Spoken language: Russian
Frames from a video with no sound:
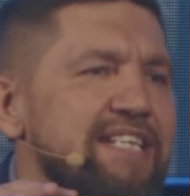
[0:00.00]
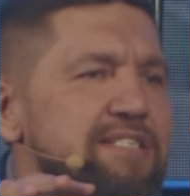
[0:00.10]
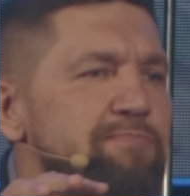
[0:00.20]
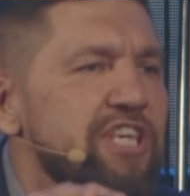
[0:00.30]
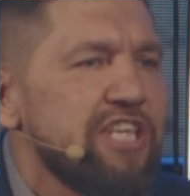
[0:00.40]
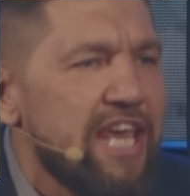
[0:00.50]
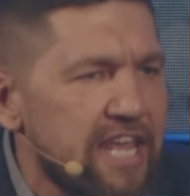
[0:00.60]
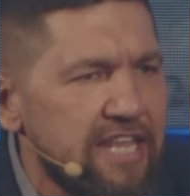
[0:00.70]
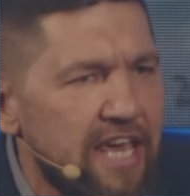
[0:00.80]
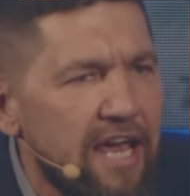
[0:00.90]

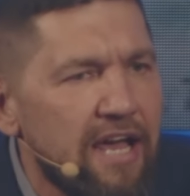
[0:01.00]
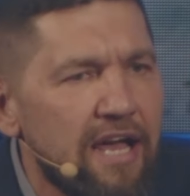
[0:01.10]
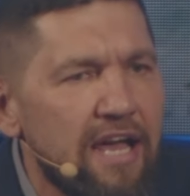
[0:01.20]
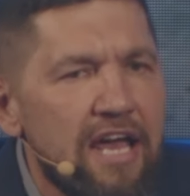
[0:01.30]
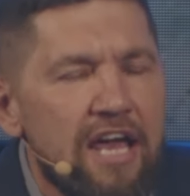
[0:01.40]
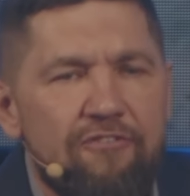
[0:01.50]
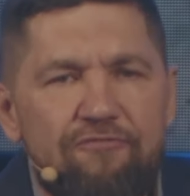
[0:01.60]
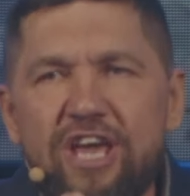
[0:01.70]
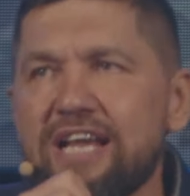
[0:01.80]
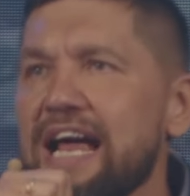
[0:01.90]
изменения.
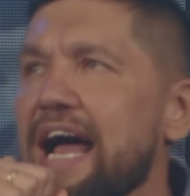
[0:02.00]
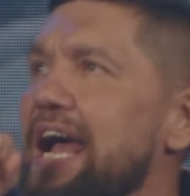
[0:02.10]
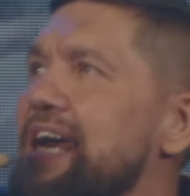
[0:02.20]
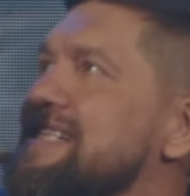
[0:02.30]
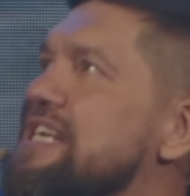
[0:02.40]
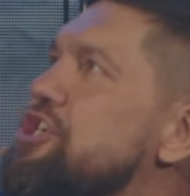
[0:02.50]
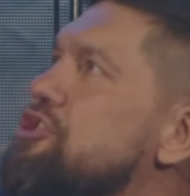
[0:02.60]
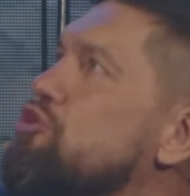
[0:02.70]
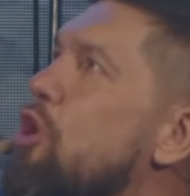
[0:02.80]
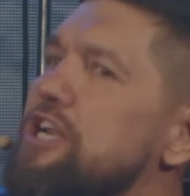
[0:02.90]
Вера – это не
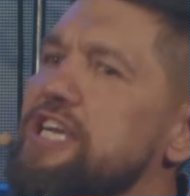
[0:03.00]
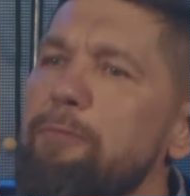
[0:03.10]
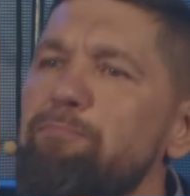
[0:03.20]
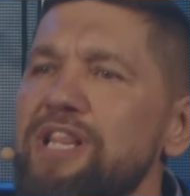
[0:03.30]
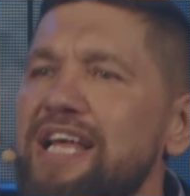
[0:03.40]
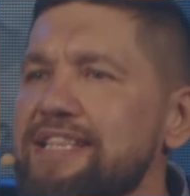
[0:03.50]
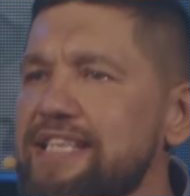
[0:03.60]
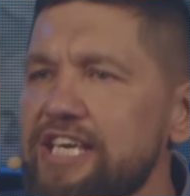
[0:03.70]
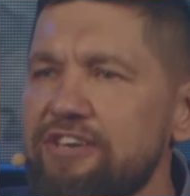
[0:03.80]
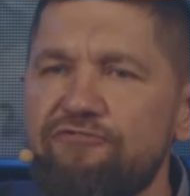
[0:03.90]
только плоды,